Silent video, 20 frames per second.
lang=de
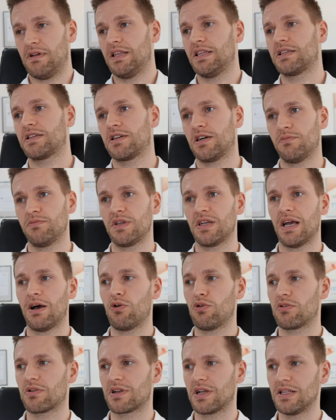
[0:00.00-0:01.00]
weil ich kann mir
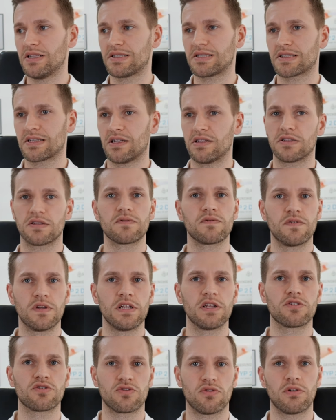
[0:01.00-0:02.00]
auch ganz, ganz
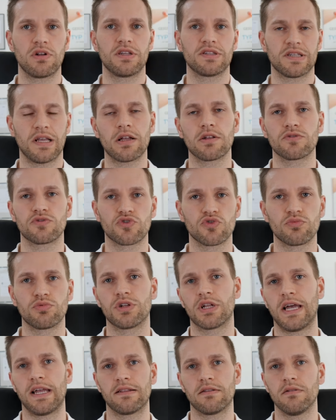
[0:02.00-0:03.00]
viele tolle Sachen
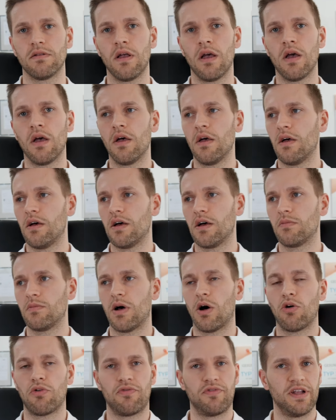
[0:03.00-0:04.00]
zubereiten, ähm,
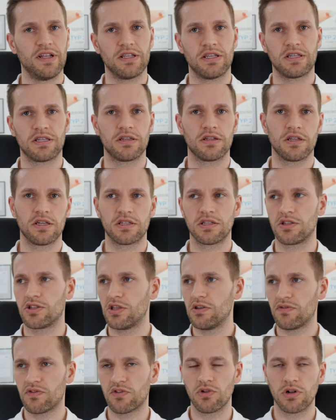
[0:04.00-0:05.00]
auch Fertiggerichte,
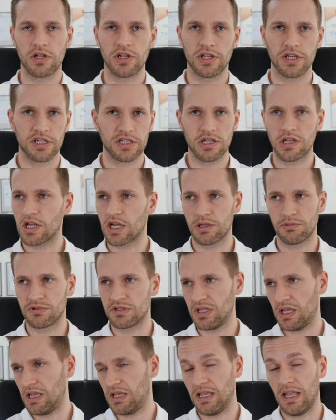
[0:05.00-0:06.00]
Tiefkühlgerichte, da
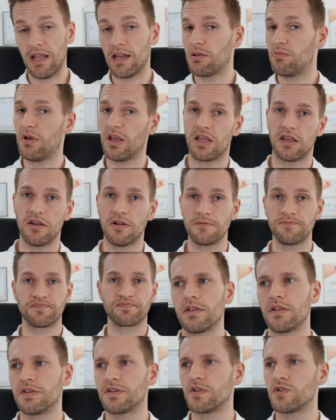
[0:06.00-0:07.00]
gibt's jede Menge,
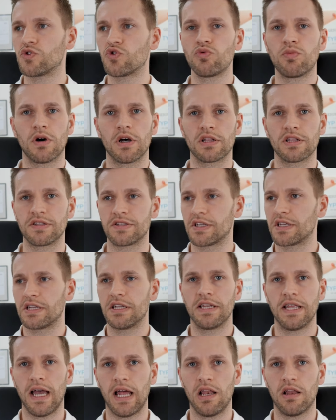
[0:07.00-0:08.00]
die sind super, die sind
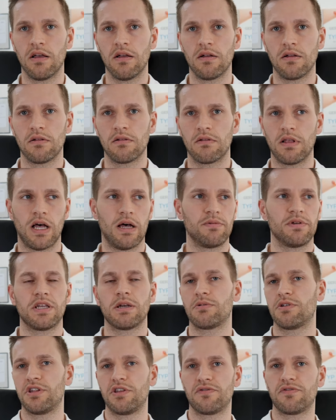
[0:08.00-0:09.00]
genial, da habe ich
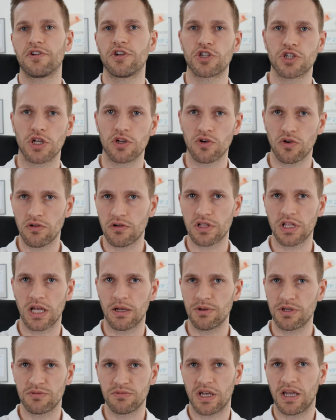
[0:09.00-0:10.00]
aber nicht frisch gekocht, da
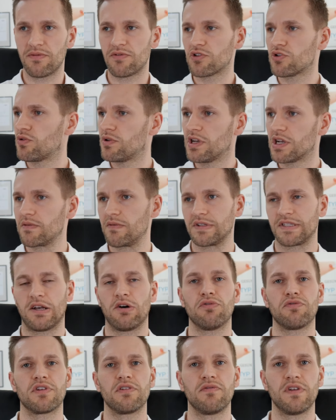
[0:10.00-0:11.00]
habe ich mir einfach nur irgendwas
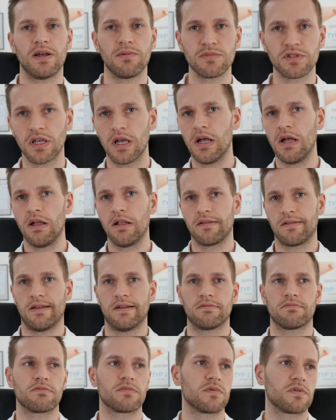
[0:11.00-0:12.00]
aufgewärmt.
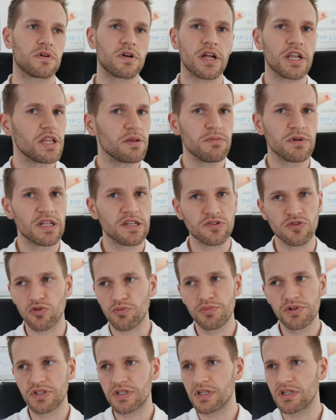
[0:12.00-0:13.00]
Dann kann ich mir das noch
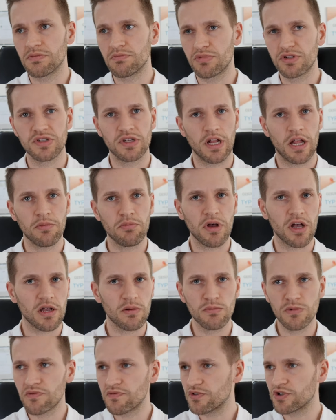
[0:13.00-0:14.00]
ein bisschen, bisschen
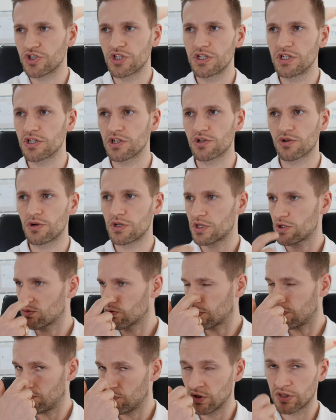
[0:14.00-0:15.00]
anmachen mit verschiedenen Kräutern
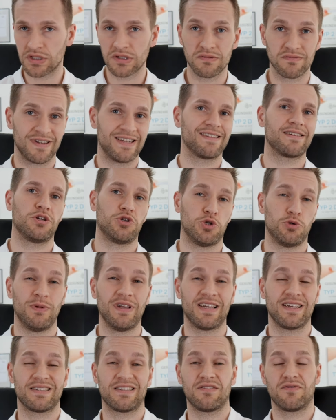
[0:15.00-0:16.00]
und Gewürzen, weil
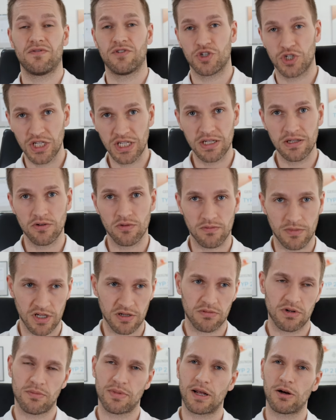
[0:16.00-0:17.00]
Geschmäcker sind verschieden und
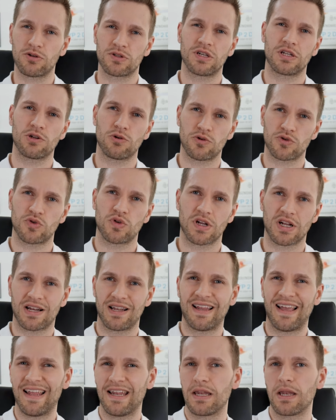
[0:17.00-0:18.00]
manchmal braucht es halt noch so einen
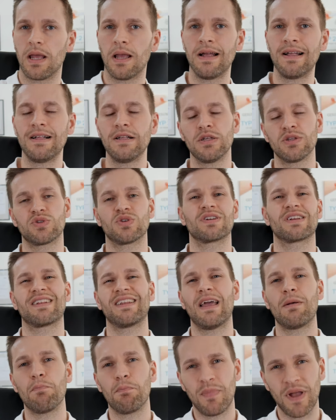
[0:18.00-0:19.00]
kleinen, so einen
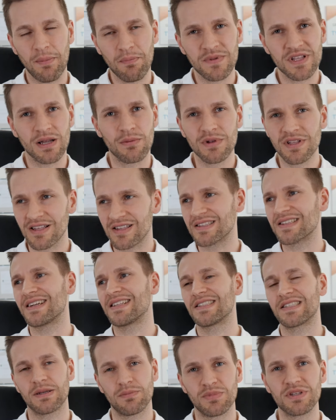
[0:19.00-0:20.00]
kleinen Pep, damit das
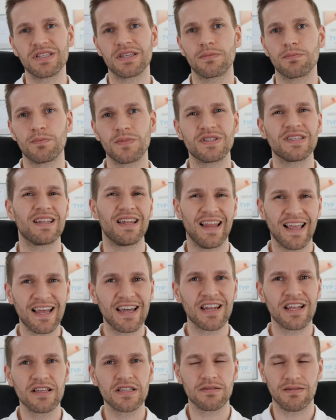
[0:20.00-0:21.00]
Ganze ein bisschen, bisschen
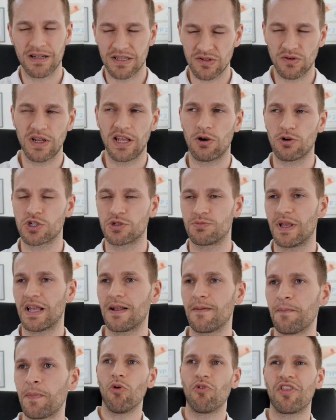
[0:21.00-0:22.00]
leckerer ist, weil es soll ja auch
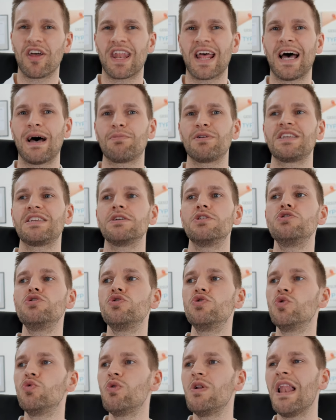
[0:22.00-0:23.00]
schmecken. Und dann habe ich
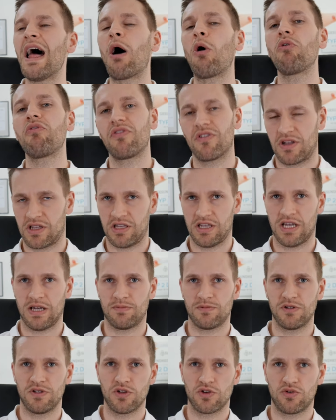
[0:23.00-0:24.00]
null Aufwand
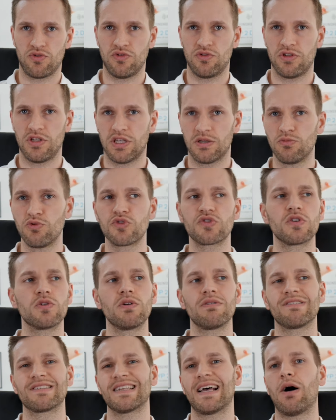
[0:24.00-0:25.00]
gehabt in der Küche. Ich musste
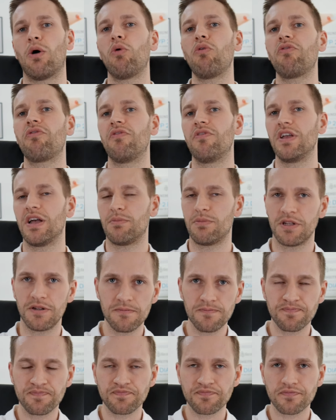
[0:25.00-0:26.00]
nur was
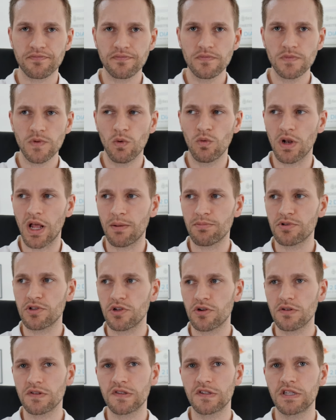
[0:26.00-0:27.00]
aufwärmen und habe
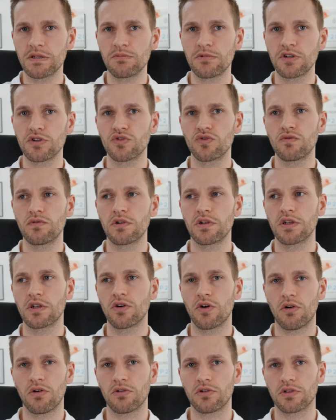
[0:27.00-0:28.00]
trotzdem gesund
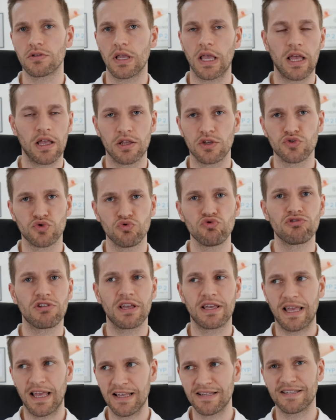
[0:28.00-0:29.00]
gekocht, äh, gesund
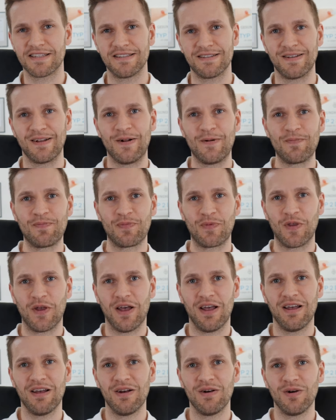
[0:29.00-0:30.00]
gegessen,
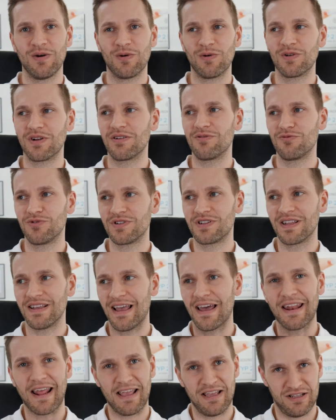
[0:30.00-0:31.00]
ja, und und
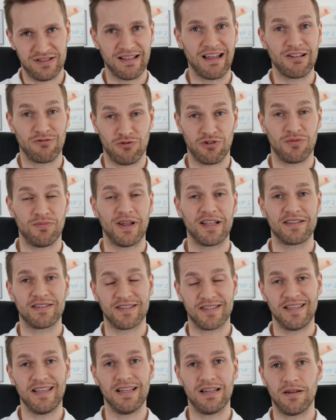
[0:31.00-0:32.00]
erreicht dadurch mein
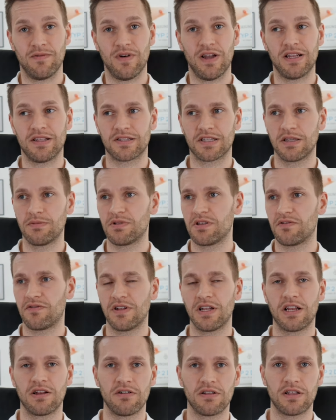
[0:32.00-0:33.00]
Ziel, weil es gibt ja
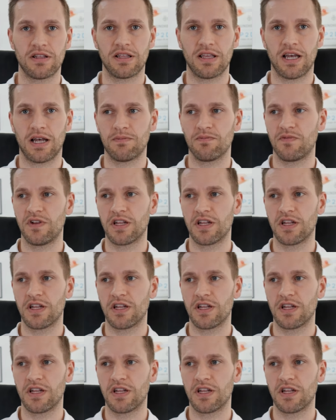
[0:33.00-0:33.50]
viele Leute, die haben